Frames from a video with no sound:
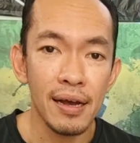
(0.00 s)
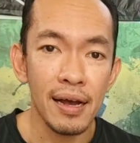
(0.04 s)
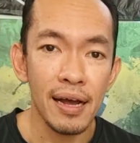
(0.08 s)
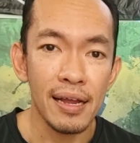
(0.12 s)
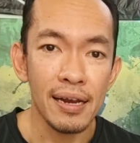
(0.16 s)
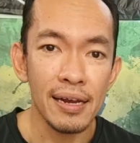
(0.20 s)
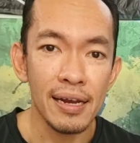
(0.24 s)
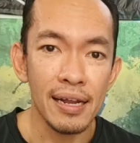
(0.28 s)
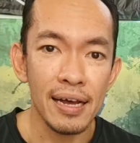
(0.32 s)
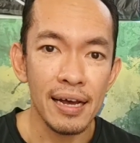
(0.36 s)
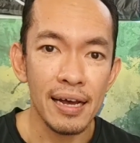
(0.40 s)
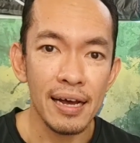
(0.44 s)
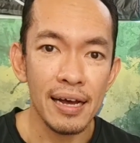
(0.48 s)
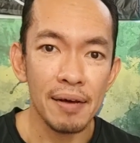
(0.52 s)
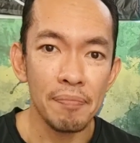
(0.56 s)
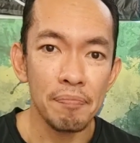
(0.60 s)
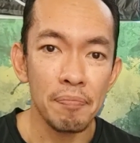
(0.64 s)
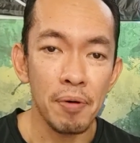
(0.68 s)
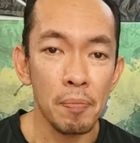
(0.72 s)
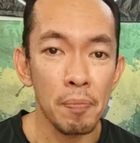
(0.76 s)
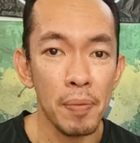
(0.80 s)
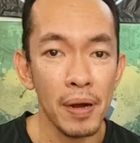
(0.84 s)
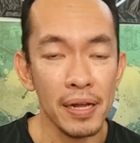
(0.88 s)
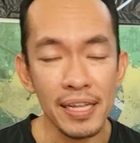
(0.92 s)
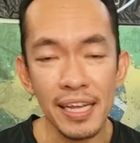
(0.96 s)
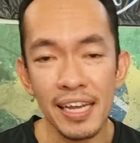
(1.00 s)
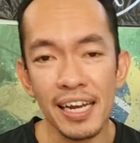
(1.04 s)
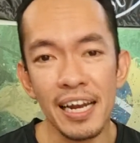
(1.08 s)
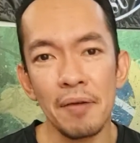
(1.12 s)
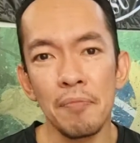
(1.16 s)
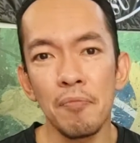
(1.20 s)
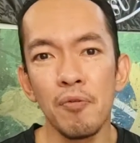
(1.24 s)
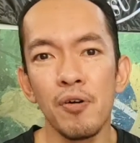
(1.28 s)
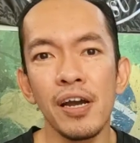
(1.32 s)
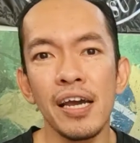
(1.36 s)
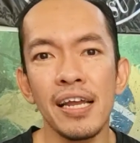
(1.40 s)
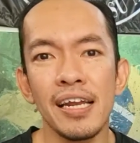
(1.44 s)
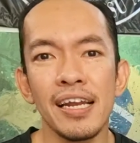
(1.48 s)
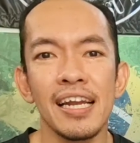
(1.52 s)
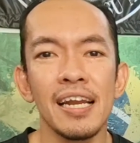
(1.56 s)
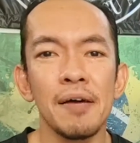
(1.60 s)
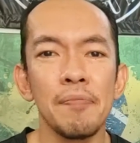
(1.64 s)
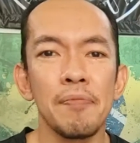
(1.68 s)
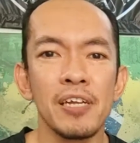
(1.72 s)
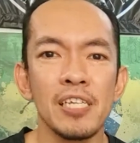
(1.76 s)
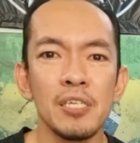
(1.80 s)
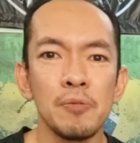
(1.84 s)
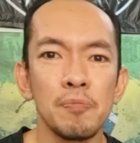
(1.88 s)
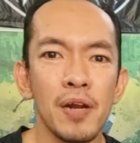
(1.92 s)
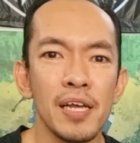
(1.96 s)
anda bebannya tidak mungkin Anda
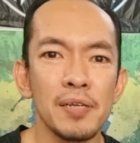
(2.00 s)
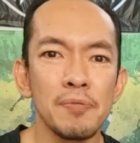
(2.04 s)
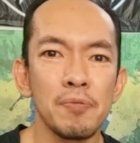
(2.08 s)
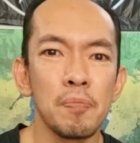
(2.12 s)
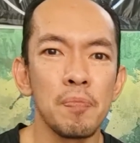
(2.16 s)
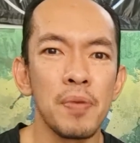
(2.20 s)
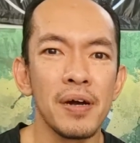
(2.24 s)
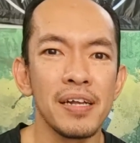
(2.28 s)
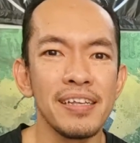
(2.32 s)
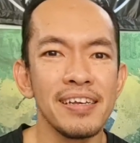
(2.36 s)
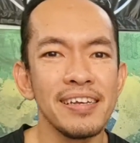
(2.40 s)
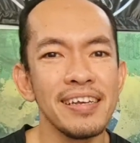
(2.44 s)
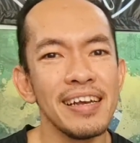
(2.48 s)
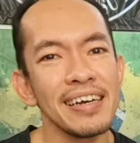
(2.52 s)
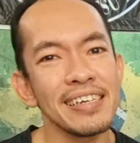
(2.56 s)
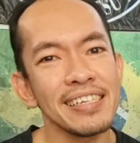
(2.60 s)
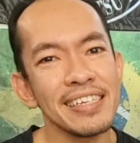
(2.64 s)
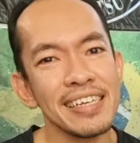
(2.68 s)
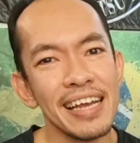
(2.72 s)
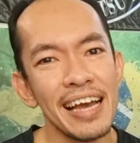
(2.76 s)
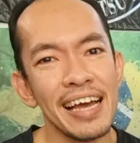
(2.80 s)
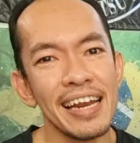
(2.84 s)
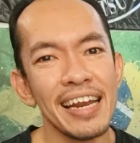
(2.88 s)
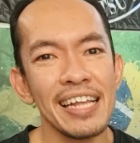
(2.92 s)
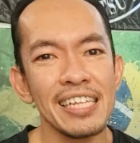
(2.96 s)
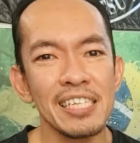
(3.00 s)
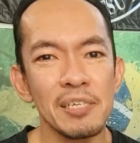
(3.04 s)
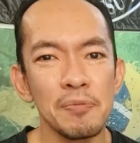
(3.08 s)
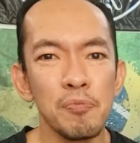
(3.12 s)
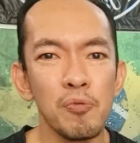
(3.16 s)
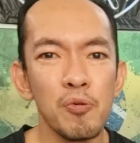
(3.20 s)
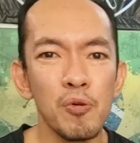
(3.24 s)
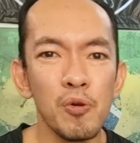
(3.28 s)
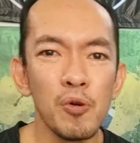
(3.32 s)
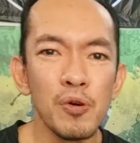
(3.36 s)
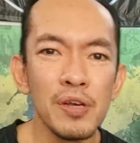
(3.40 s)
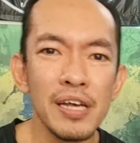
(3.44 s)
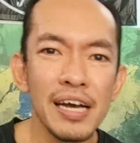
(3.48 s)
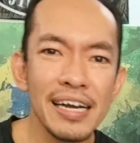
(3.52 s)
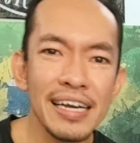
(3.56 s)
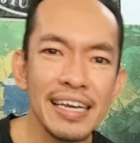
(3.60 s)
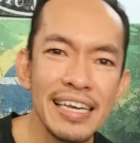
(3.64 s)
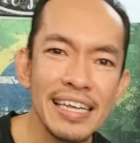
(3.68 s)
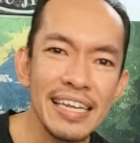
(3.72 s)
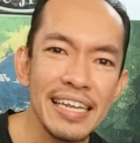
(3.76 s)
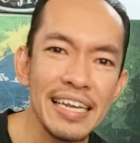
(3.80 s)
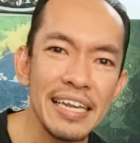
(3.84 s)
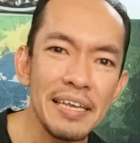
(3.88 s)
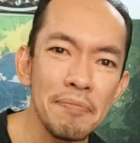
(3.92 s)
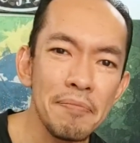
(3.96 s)
bench press bebannya yang kanan 10, yang
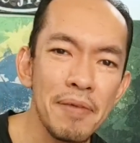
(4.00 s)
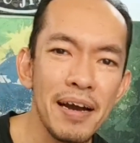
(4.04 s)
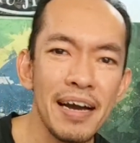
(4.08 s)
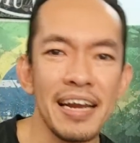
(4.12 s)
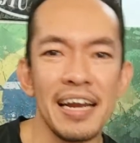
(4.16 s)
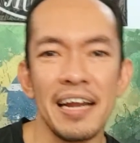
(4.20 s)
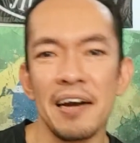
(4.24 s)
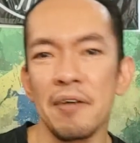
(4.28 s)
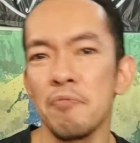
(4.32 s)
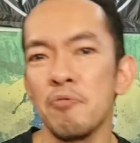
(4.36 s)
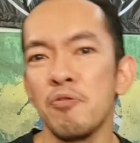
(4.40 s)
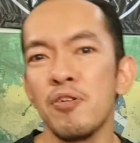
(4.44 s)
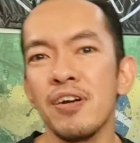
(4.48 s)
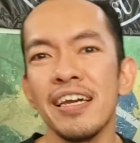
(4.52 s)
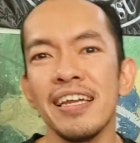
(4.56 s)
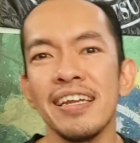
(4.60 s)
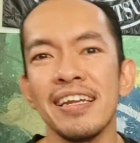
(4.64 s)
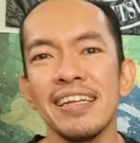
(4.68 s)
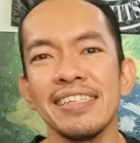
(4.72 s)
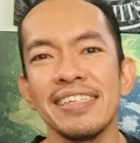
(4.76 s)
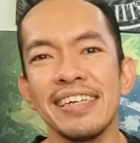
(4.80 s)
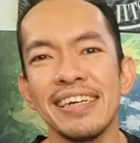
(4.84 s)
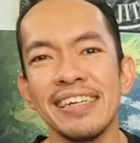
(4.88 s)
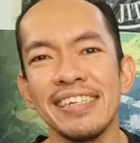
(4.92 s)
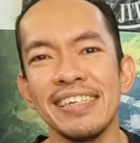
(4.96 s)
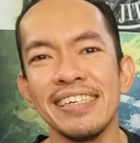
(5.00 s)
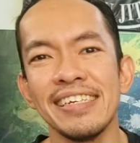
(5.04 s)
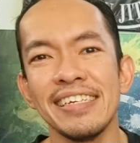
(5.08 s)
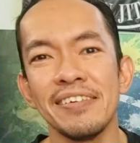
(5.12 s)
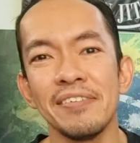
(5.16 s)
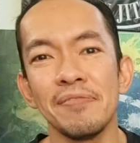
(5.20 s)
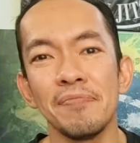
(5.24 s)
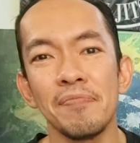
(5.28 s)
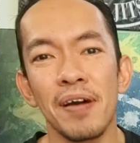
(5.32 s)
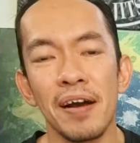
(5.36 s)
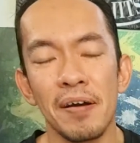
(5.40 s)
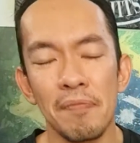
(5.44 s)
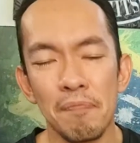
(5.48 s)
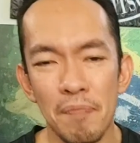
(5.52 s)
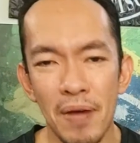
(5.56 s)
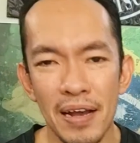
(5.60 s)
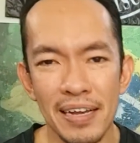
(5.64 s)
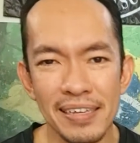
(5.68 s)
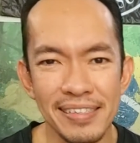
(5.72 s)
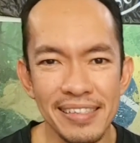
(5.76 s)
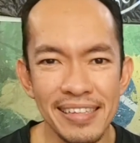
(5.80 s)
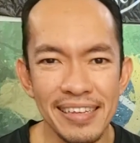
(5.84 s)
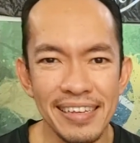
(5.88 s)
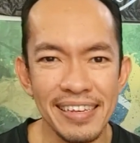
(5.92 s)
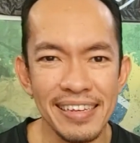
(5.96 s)
kiri 5, tidak mungkin terjadi.
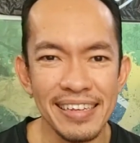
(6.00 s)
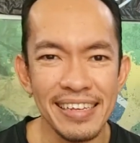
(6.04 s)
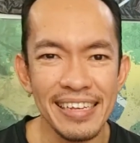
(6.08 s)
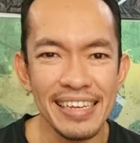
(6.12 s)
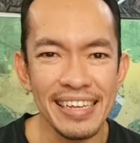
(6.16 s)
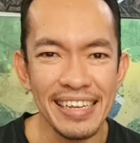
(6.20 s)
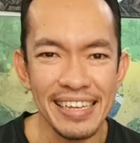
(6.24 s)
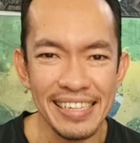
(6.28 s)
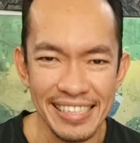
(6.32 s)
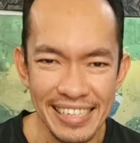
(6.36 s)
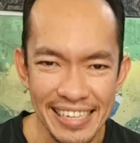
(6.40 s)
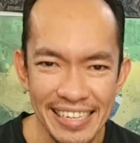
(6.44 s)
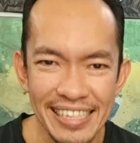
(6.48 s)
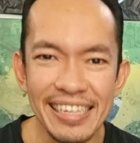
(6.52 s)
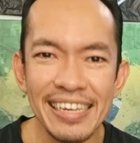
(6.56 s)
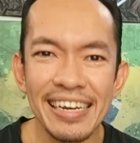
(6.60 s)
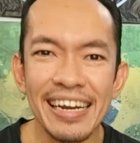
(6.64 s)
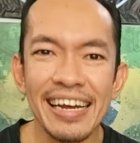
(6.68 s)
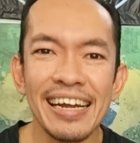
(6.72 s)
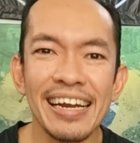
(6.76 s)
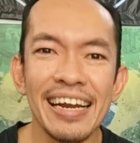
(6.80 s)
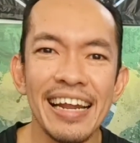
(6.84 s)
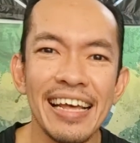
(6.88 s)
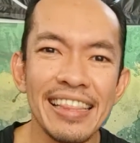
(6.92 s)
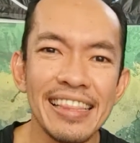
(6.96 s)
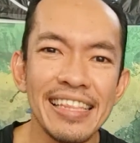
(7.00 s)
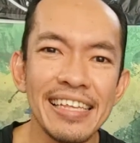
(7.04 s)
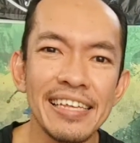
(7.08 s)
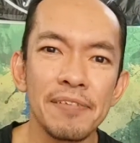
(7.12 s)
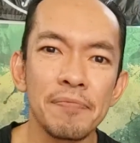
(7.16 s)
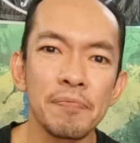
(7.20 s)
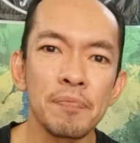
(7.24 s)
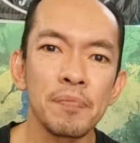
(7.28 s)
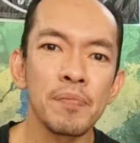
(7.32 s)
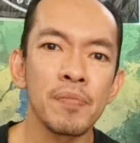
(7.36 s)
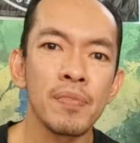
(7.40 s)
Pasti cedera nanti.